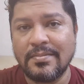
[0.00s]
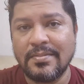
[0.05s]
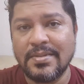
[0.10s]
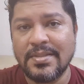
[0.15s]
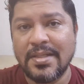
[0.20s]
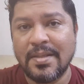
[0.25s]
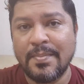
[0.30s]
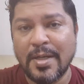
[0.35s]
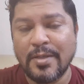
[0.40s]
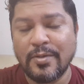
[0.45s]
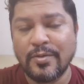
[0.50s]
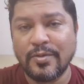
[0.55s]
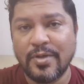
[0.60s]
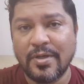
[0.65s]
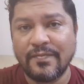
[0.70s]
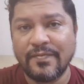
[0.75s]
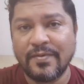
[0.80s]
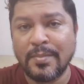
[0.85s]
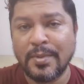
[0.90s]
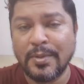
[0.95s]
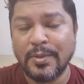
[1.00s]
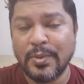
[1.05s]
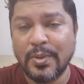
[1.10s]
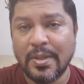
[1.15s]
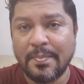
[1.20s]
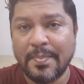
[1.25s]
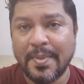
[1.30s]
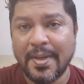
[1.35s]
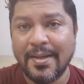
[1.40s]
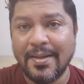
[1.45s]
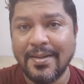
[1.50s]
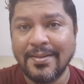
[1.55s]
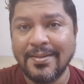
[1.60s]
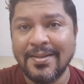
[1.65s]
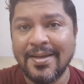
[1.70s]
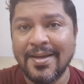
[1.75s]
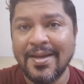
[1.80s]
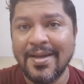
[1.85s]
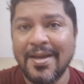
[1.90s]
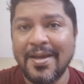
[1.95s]
सिनेमाटोग्राफर मधुरा पालित
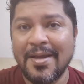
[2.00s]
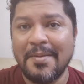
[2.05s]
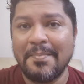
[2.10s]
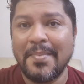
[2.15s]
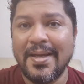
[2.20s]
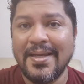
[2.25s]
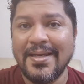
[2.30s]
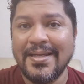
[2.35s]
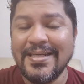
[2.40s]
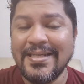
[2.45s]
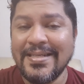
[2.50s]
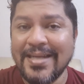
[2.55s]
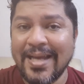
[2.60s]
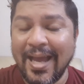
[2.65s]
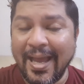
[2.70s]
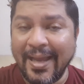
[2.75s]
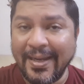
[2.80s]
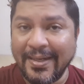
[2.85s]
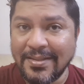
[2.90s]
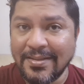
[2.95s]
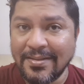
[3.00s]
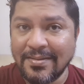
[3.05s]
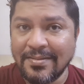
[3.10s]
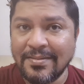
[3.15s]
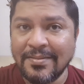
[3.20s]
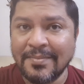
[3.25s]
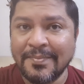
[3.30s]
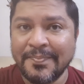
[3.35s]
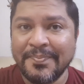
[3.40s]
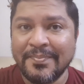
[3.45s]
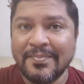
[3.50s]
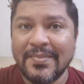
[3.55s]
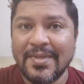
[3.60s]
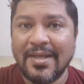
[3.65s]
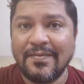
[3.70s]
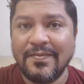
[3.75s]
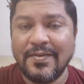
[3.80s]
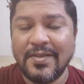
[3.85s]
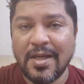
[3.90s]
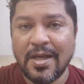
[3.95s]
माई लीड एक्टर
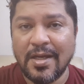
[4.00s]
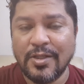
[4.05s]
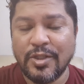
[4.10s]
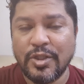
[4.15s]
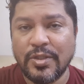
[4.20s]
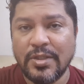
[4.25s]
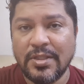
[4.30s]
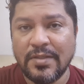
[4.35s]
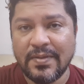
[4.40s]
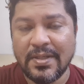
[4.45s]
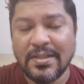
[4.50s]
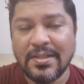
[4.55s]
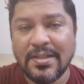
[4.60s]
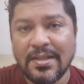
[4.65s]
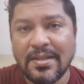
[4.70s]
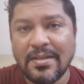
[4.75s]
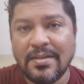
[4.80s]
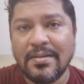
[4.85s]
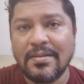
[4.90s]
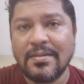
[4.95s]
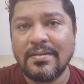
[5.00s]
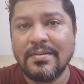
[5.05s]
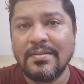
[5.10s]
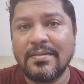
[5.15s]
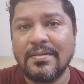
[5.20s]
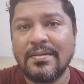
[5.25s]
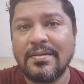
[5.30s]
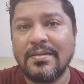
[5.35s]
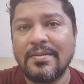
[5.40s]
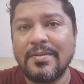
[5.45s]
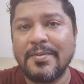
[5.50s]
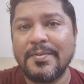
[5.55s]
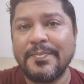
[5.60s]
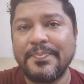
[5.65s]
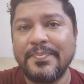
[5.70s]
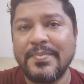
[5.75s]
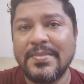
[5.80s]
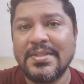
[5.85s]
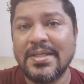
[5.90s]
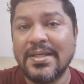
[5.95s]
अविनाश द्विवेदी
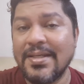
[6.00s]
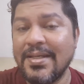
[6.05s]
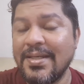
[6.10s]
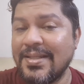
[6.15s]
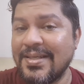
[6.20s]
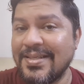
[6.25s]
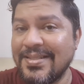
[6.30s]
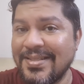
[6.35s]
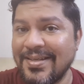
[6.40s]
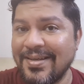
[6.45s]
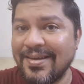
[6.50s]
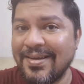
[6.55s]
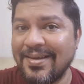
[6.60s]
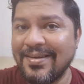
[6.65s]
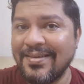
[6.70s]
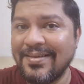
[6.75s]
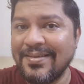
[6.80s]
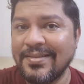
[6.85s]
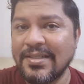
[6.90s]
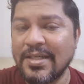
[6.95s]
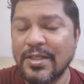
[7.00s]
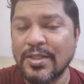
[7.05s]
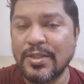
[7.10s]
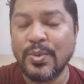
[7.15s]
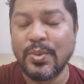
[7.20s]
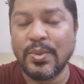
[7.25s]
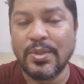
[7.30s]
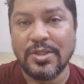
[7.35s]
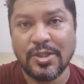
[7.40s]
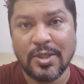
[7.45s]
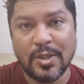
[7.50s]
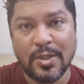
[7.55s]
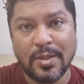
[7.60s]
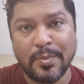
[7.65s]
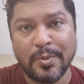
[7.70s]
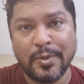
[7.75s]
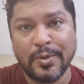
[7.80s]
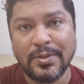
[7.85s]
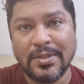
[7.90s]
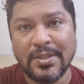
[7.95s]
संगीता सिन्हा कस्तूरी
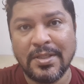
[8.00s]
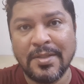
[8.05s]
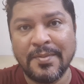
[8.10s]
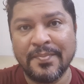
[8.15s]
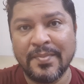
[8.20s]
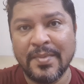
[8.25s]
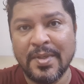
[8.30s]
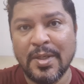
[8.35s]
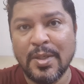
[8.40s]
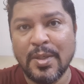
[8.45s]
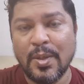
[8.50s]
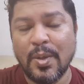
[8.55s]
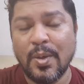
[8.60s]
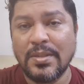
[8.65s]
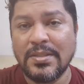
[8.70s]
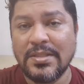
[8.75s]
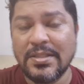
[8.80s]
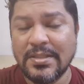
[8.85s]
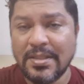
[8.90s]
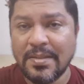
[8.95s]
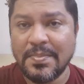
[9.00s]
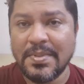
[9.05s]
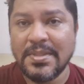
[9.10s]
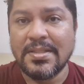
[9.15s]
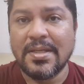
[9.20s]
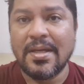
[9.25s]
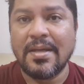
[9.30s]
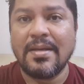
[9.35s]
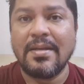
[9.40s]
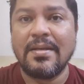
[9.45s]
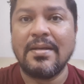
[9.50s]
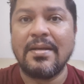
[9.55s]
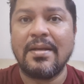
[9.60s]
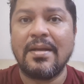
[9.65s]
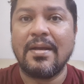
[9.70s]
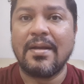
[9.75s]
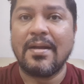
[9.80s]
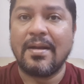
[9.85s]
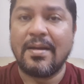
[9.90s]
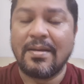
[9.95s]
चक्रवर्ती और जितने भी सारे
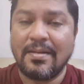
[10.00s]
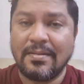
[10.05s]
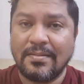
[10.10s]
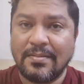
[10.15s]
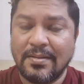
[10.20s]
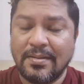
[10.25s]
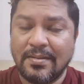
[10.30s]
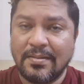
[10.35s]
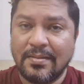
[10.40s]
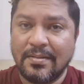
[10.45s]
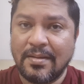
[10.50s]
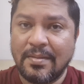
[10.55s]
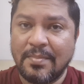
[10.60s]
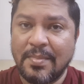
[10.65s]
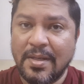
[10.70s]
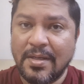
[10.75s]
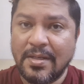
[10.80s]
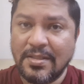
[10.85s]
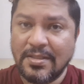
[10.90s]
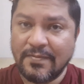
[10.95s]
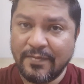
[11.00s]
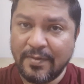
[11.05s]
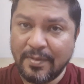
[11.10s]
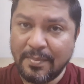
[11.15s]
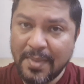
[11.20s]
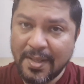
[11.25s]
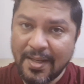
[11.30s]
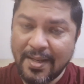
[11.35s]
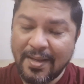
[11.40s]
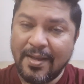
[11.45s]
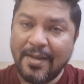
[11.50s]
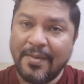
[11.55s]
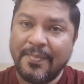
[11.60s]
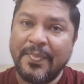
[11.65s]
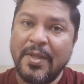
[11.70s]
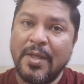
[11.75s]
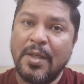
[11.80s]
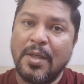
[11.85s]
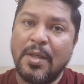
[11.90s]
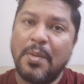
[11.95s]
कलाकार हमारे इस फिल्म में हैं
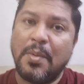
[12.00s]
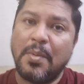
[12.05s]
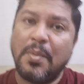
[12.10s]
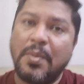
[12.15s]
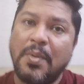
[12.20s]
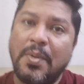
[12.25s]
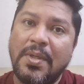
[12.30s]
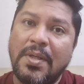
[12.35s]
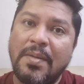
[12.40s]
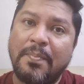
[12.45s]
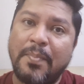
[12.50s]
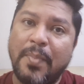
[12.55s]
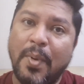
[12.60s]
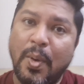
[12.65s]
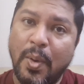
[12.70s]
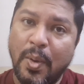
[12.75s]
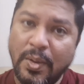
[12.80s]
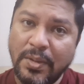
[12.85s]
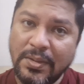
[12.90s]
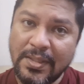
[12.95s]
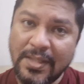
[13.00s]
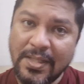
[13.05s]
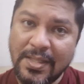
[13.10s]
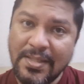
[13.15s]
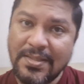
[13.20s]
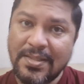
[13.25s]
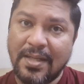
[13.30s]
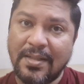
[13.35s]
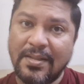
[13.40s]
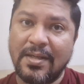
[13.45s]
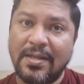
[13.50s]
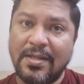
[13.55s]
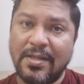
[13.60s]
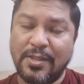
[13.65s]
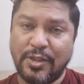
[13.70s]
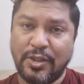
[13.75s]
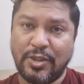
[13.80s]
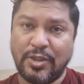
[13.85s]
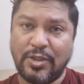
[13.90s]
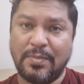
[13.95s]
उन्होंने बहुत ही ज़्यादा
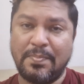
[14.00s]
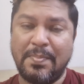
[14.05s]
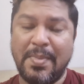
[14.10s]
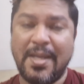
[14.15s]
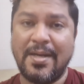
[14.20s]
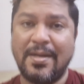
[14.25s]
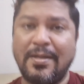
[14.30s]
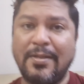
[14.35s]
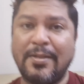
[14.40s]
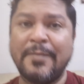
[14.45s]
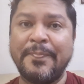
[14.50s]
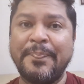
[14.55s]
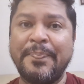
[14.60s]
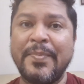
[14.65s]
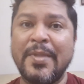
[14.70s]
कष्ट मेहनत